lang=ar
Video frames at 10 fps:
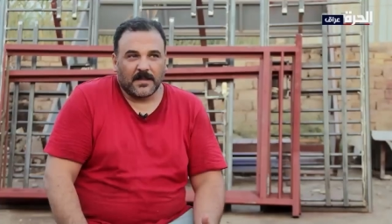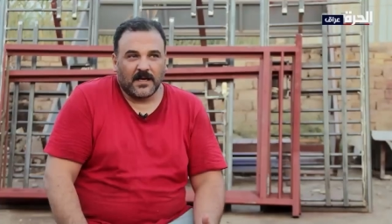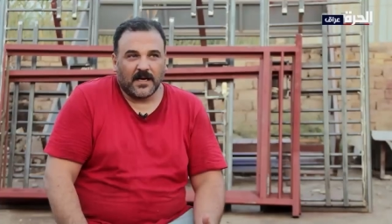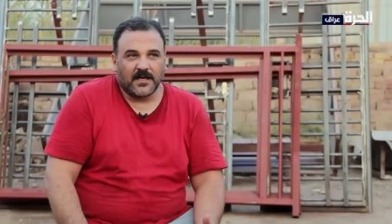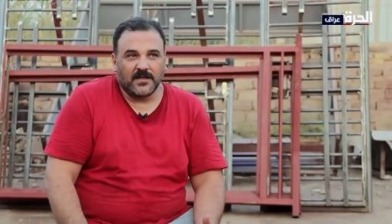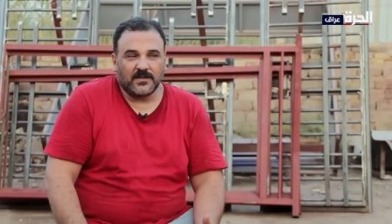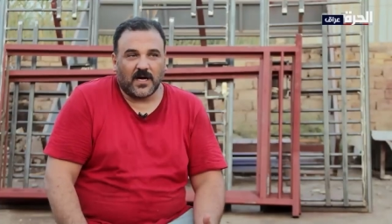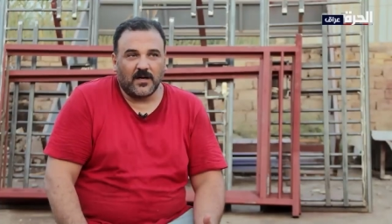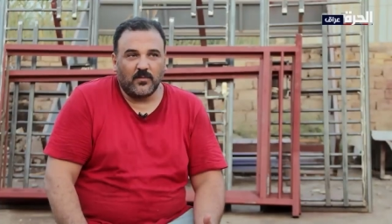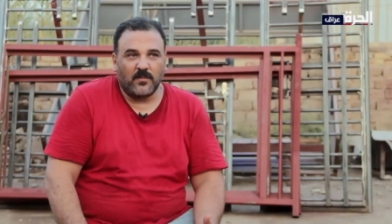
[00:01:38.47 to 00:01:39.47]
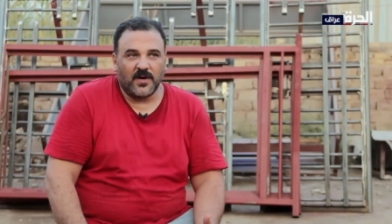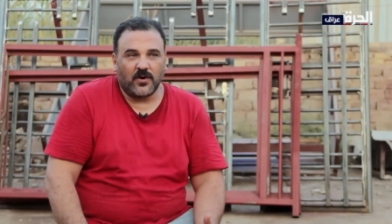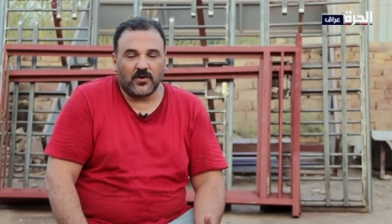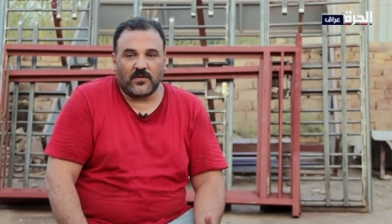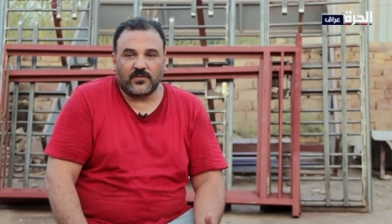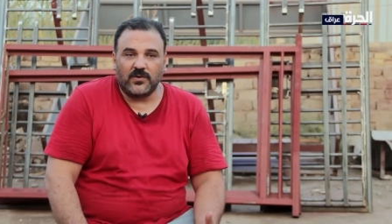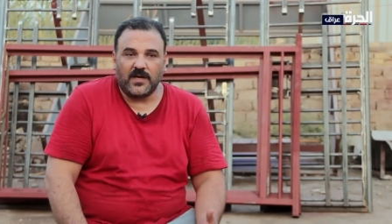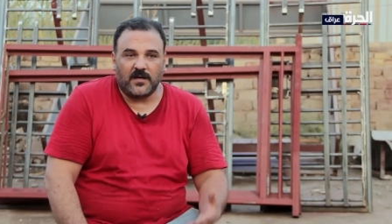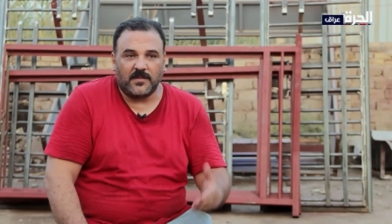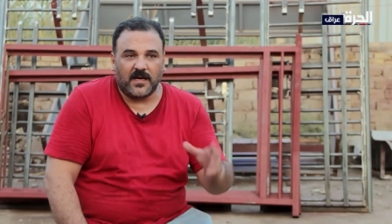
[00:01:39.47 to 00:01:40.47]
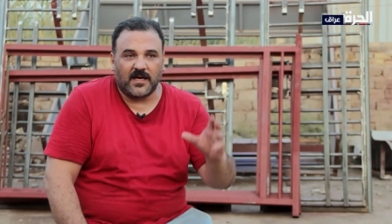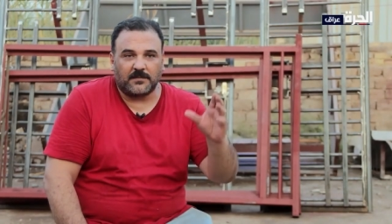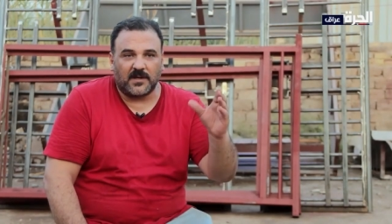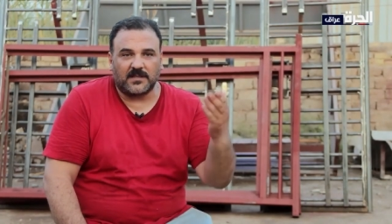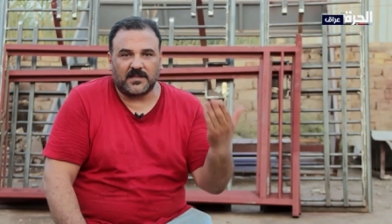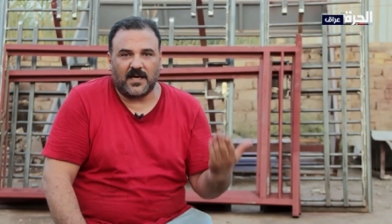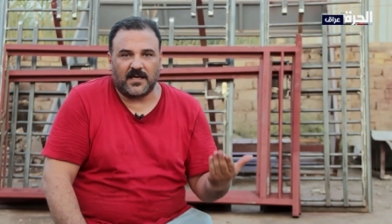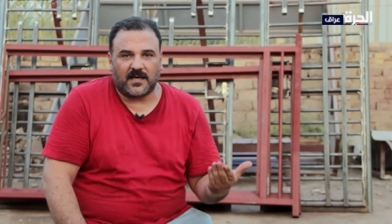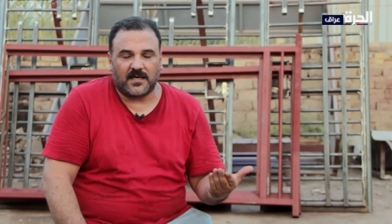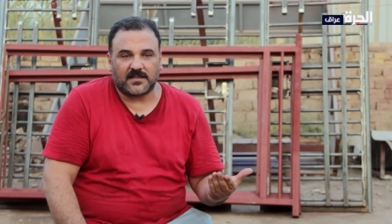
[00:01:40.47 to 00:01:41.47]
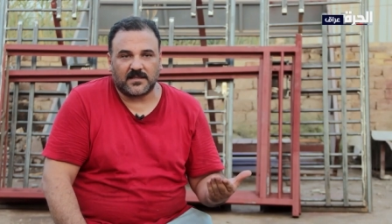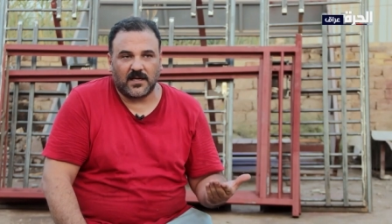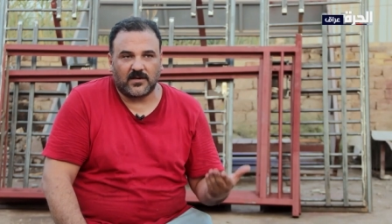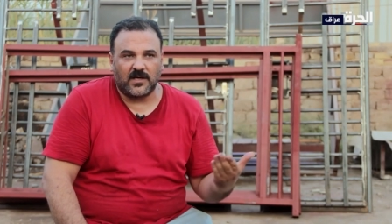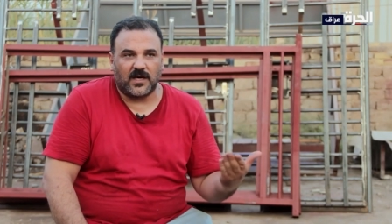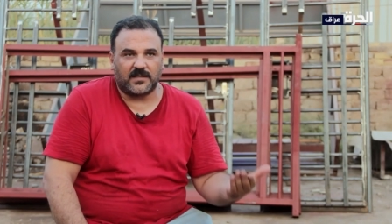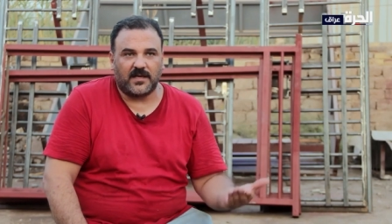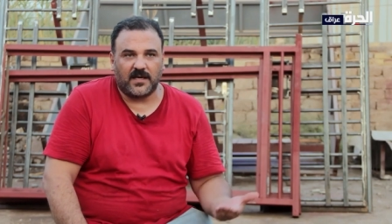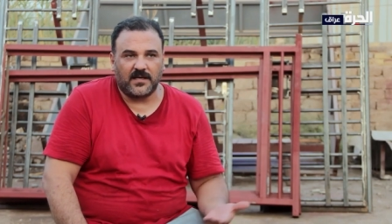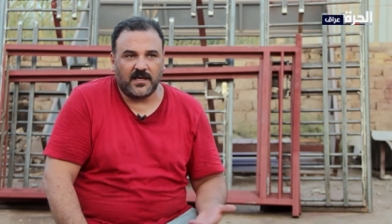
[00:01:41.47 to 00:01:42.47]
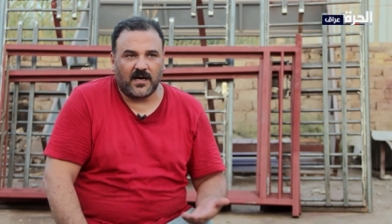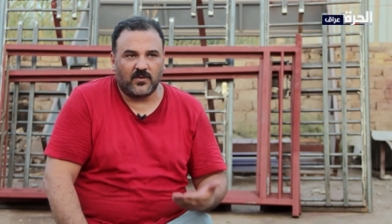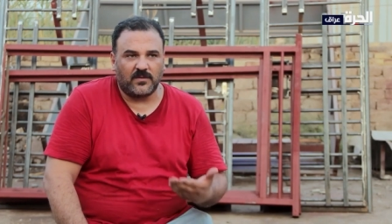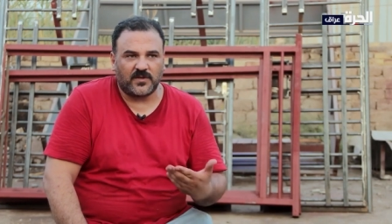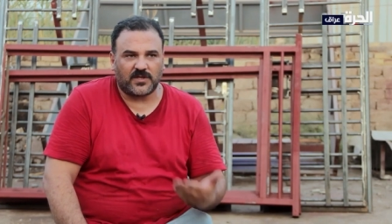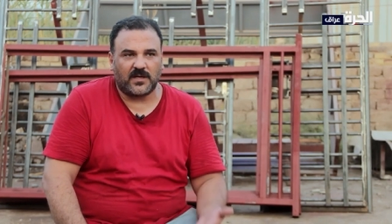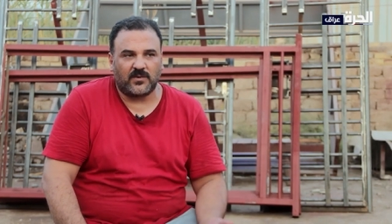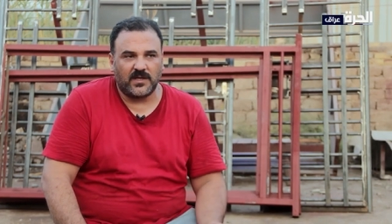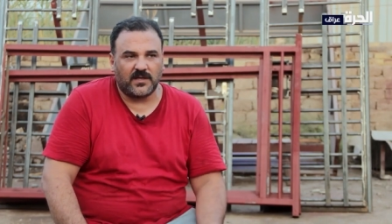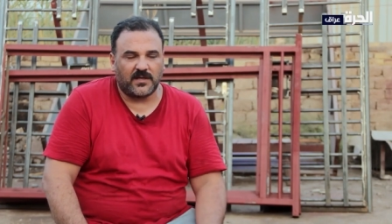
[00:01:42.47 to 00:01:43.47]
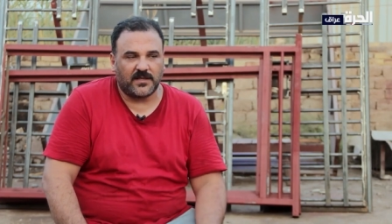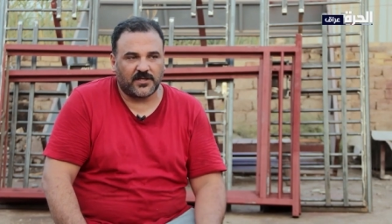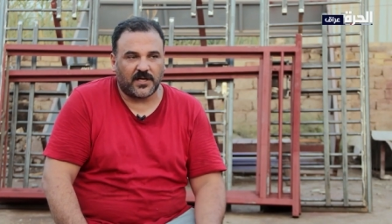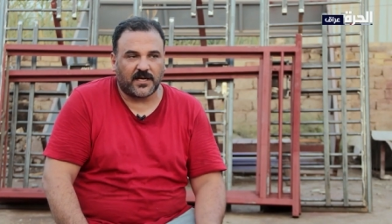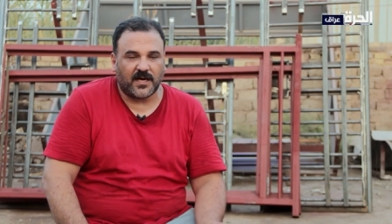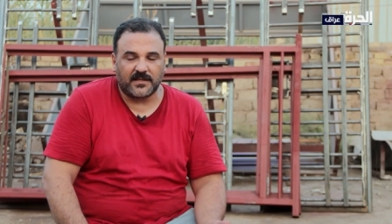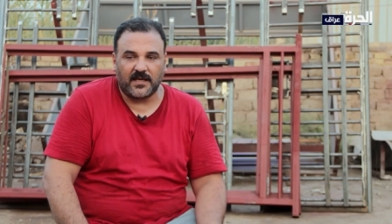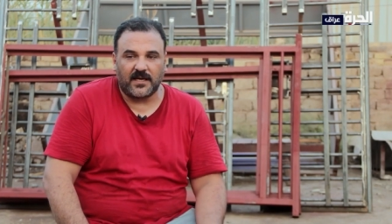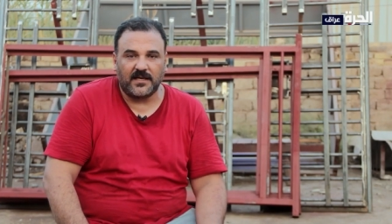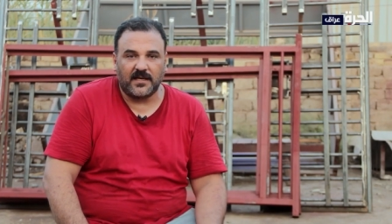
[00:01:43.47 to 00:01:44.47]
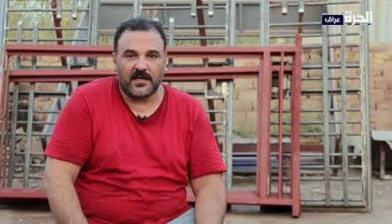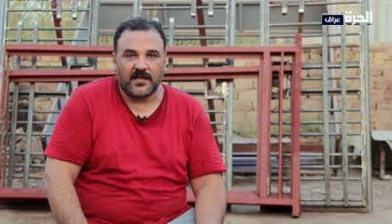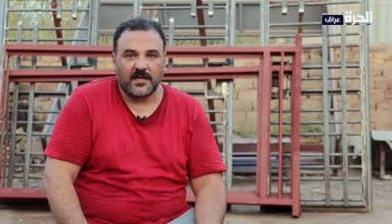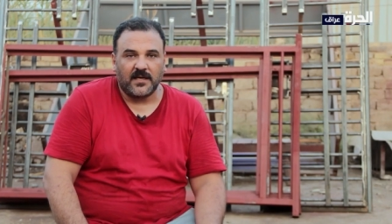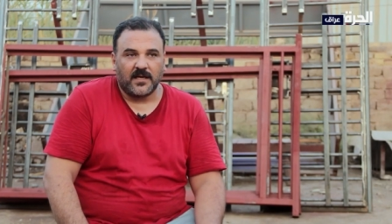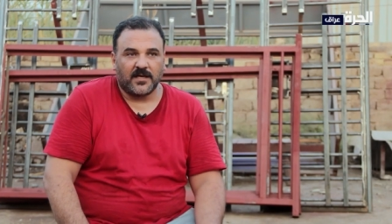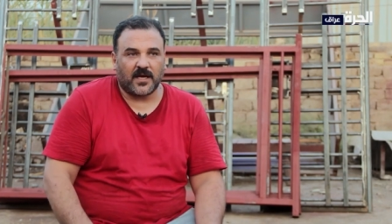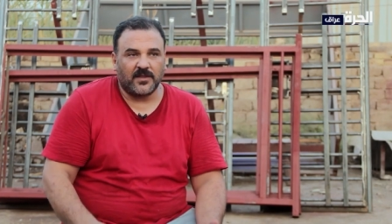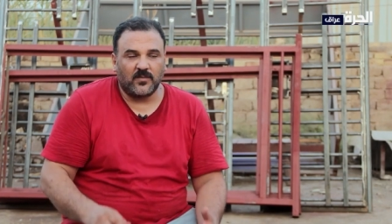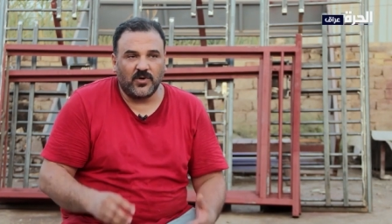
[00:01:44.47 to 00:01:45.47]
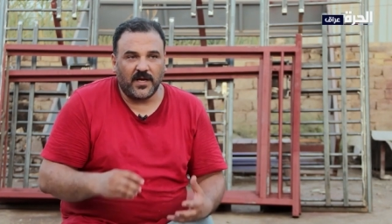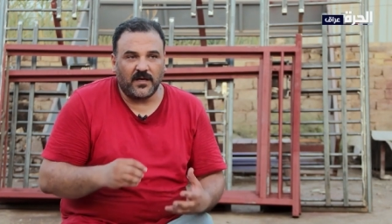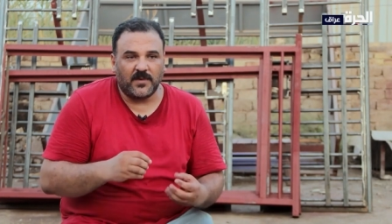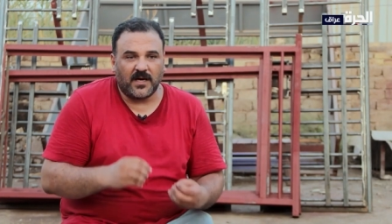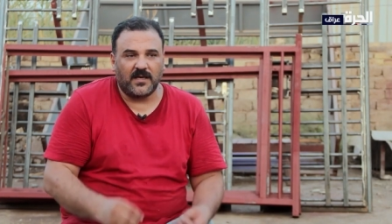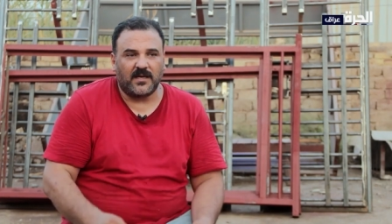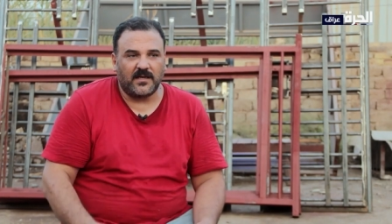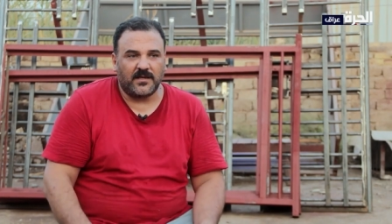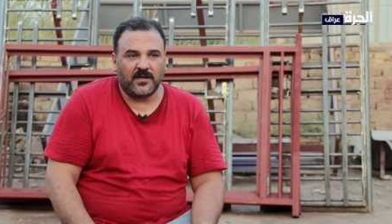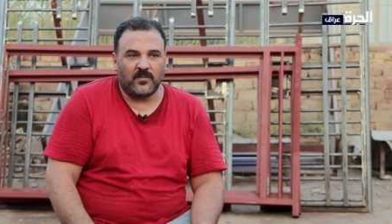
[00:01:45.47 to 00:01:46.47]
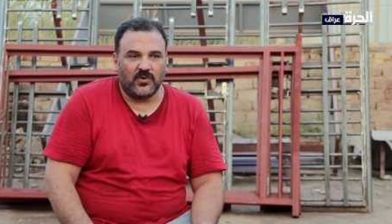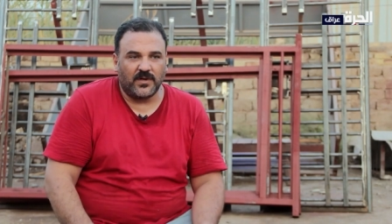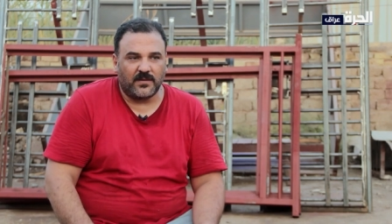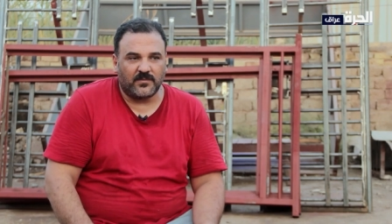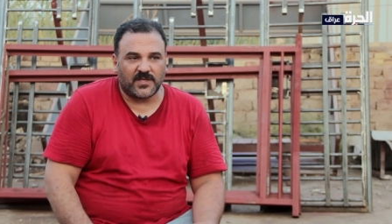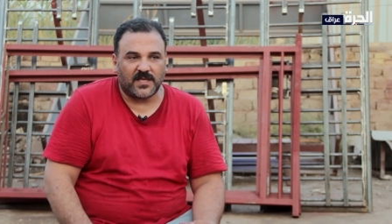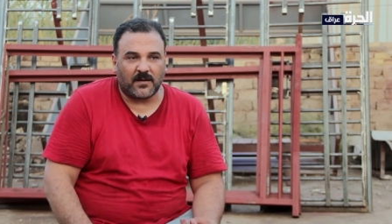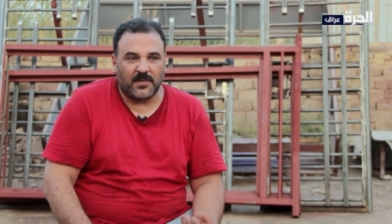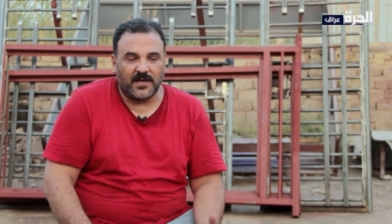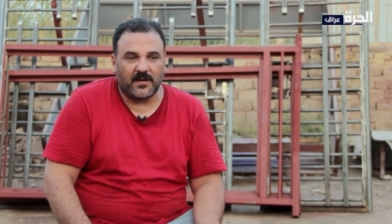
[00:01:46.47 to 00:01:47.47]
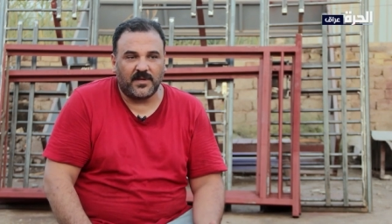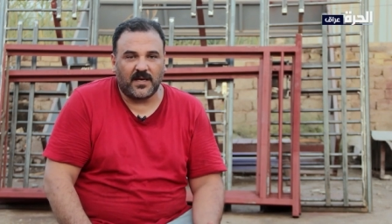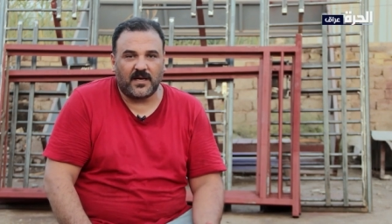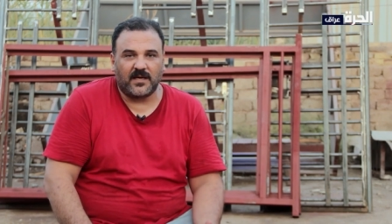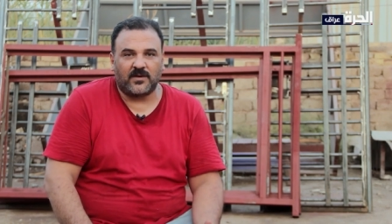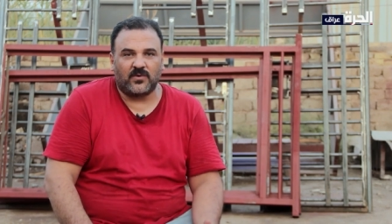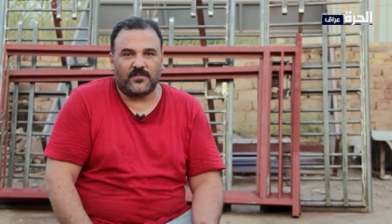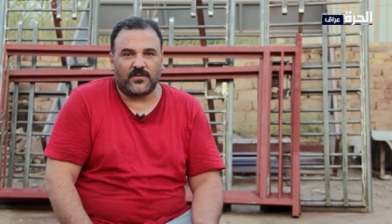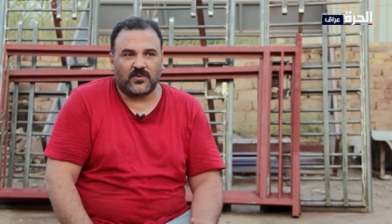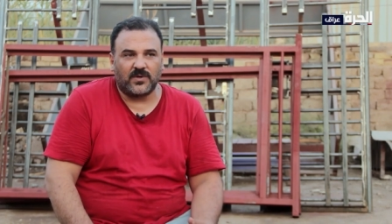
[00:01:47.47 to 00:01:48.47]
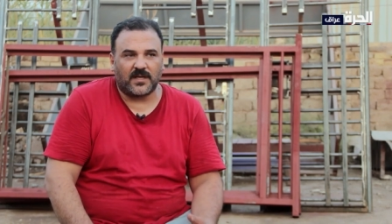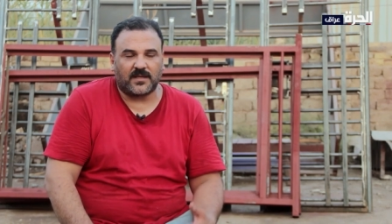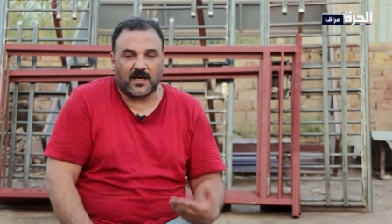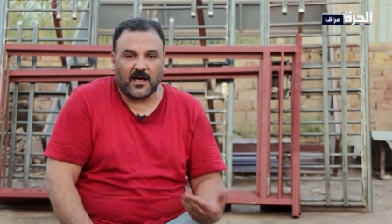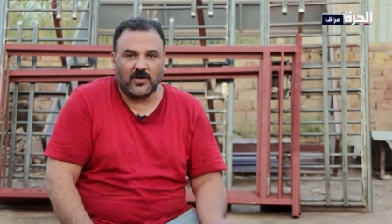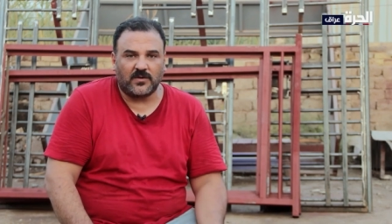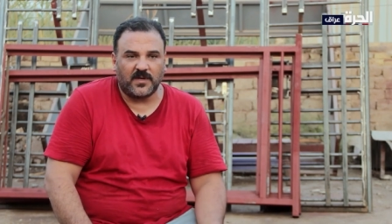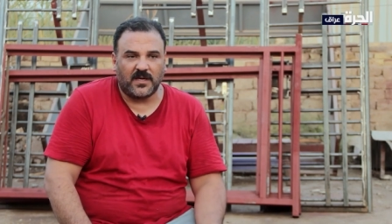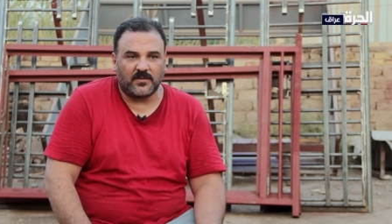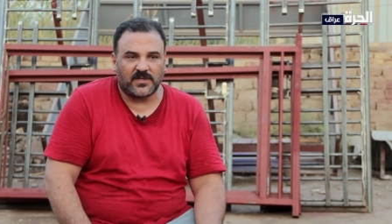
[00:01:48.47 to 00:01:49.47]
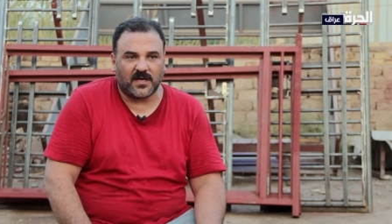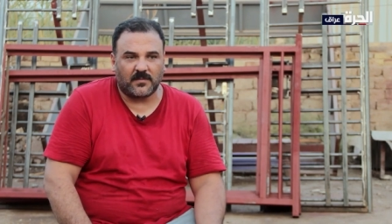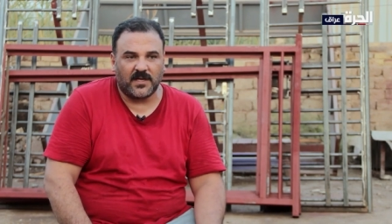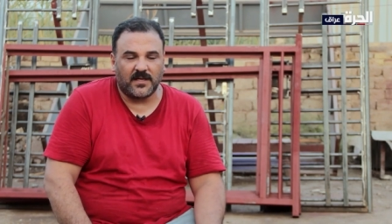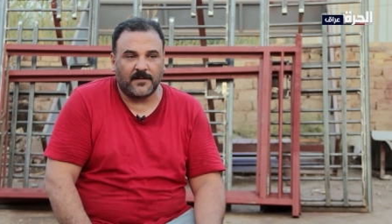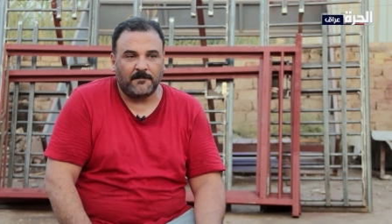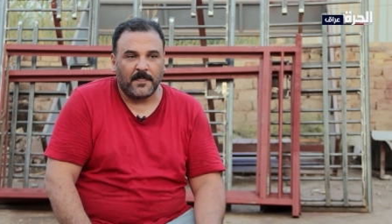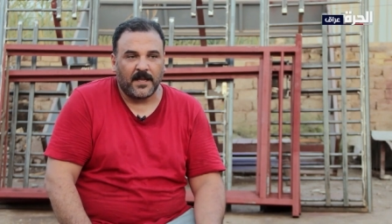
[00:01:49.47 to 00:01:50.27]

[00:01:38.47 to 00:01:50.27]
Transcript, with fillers: لكن نطالبهم انه يوفرون لنا حمايات بالقطاع الخاص كالكليات الاهليه او او الشركات الاهليه يقدمون لنا حمايه يحمون مستقبلنا بها، يوفرون لنا تقاعد بها مستقبلي،